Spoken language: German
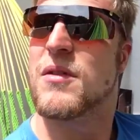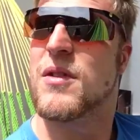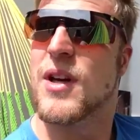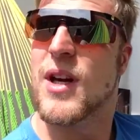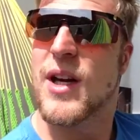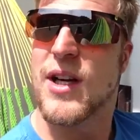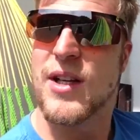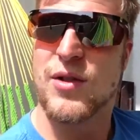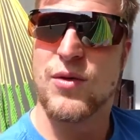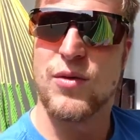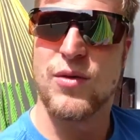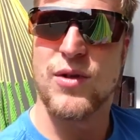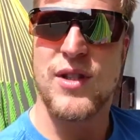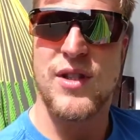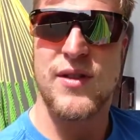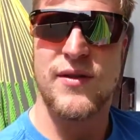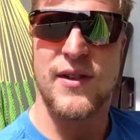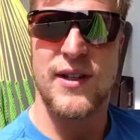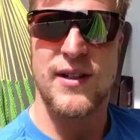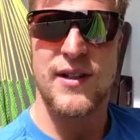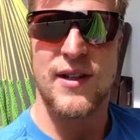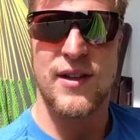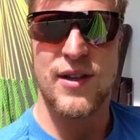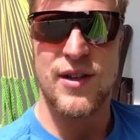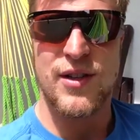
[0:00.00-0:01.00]
echt gutes
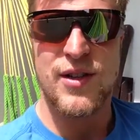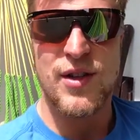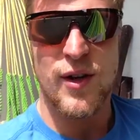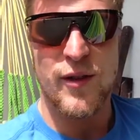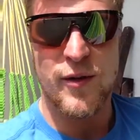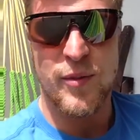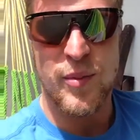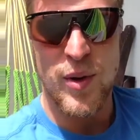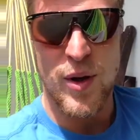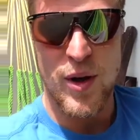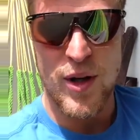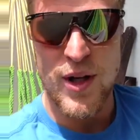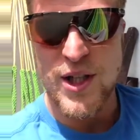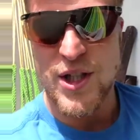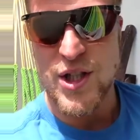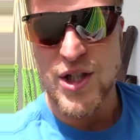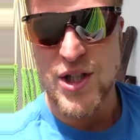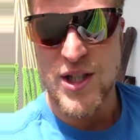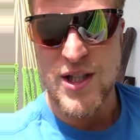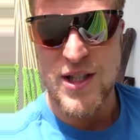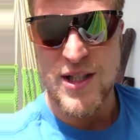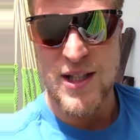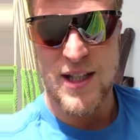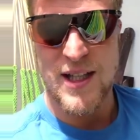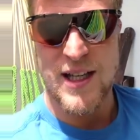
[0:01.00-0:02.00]
Wetter und ich hoffe, bei euch
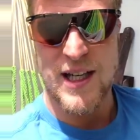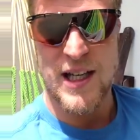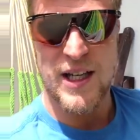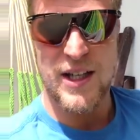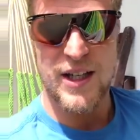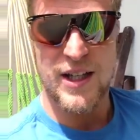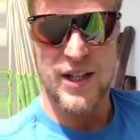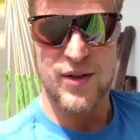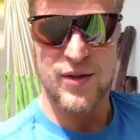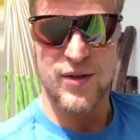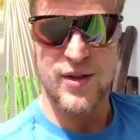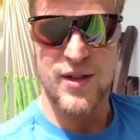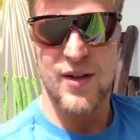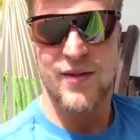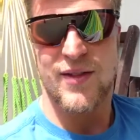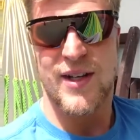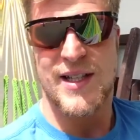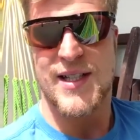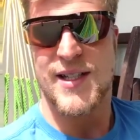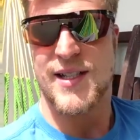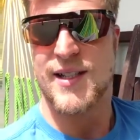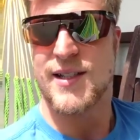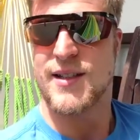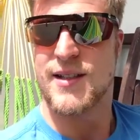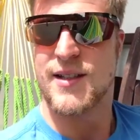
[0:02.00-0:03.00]
stehen die Keller nicht unter
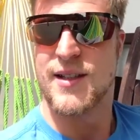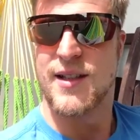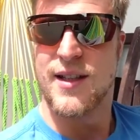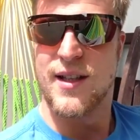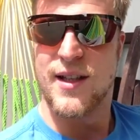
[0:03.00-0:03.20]
Wasser.